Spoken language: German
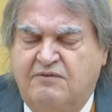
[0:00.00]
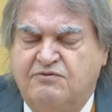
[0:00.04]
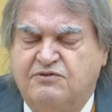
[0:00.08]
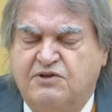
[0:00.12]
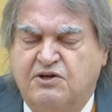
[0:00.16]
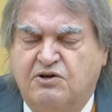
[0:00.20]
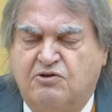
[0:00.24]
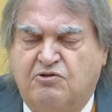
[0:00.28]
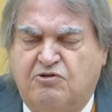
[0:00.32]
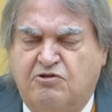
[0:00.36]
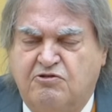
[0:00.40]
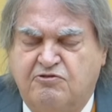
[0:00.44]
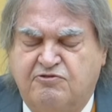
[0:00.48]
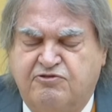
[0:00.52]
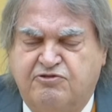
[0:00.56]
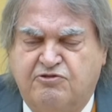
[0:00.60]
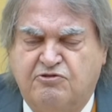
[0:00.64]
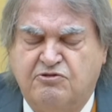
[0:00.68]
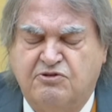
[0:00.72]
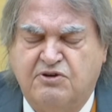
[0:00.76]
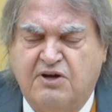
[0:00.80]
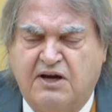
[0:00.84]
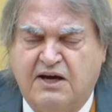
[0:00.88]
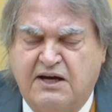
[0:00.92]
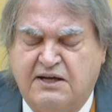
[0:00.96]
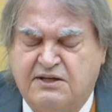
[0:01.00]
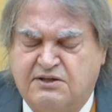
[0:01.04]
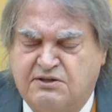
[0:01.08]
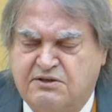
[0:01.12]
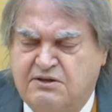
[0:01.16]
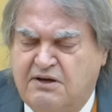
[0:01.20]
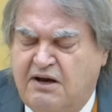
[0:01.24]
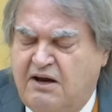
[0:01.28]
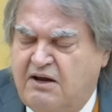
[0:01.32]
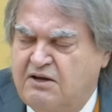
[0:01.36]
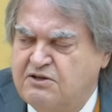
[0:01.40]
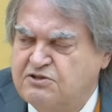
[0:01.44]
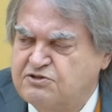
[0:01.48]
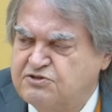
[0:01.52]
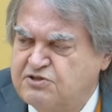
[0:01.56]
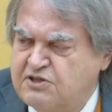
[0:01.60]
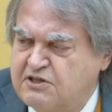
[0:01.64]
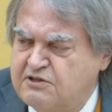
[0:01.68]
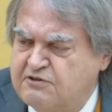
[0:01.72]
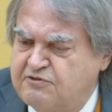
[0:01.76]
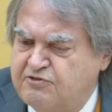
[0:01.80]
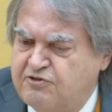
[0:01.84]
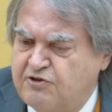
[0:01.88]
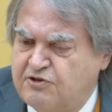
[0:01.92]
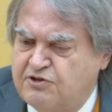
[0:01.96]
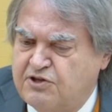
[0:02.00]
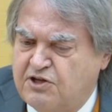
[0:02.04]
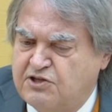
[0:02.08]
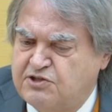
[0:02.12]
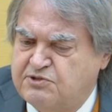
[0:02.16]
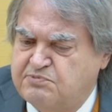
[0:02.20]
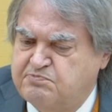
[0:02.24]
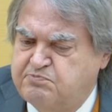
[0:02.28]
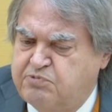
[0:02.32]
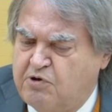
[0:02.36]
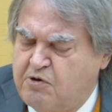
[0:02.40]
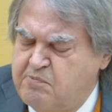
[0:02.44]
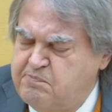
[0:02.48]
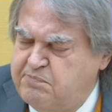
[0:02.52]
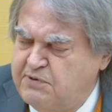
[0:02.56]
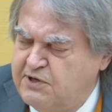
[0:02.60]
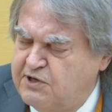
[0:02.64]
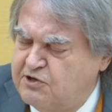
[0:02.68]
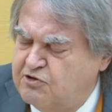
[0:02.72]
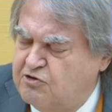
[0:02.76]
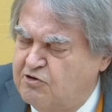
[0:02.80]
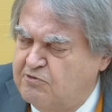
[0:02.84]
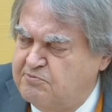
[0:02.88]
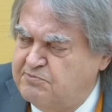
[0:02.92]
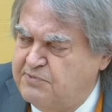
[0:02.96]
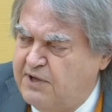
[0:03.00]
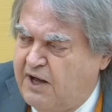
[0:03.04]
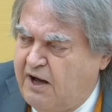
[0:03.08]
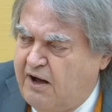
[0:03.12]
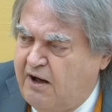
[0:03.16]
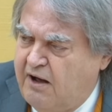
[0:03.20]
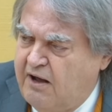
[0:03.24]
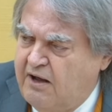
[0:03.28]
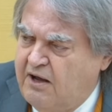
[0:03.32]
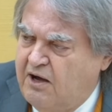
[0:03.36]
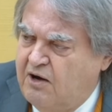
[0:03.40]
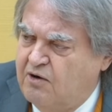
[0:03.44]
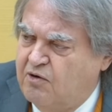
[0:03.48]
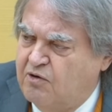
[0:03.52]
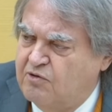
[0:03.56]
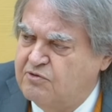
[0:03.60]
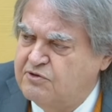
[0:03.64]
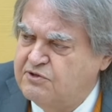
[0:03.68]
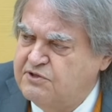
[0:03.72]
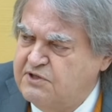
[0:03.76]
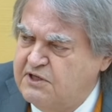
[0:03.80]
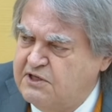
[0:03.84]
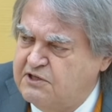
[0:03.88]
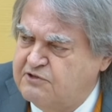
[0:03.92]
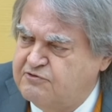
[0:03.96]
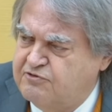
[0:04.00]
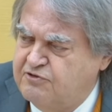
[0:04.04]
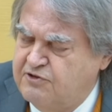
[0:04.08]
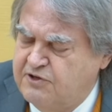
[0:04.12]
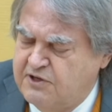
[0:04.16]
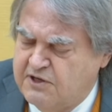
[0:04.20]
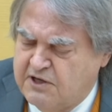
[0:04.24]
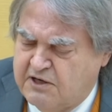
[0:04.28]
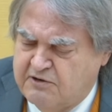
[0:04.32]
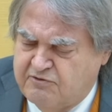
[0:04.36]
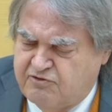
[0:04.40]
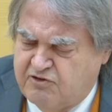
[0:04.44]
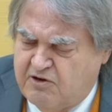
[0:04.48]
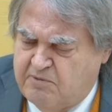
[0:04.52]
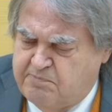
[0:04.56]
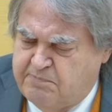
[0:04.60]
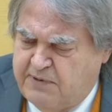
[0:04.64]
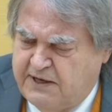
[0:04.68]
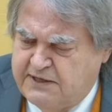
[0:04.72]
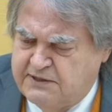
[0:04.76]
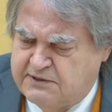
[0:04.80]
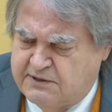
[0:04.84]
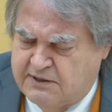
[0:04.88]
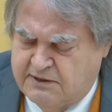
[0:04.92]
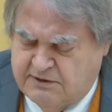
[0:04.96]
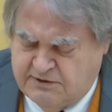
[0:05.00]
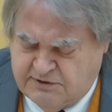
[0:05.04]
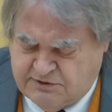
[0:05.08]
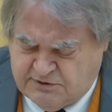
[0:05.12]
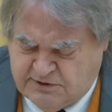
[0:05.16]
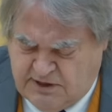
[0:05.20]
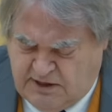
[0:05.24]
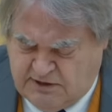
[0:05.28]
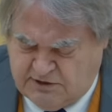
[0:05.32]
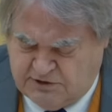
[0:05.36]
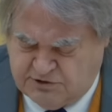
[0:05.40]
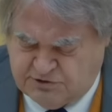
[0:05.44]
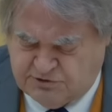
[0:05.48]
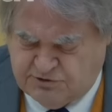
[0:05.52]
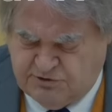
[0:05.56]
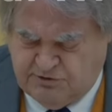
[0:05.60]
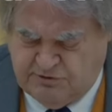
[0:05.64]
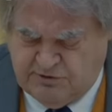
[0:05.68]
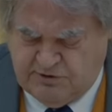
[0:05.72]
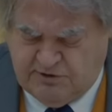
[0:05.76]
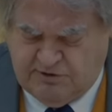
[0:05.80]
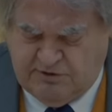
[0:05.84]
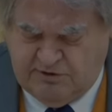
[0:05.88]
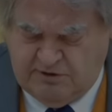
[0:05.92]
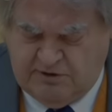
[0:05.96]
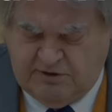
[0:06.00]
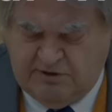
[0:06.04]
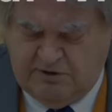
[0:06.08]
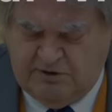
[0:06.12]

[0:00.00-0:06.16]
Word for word: Die Rundfunkräte sind für das Publikum da und nicht für ihre Verbände. Ich danke schön.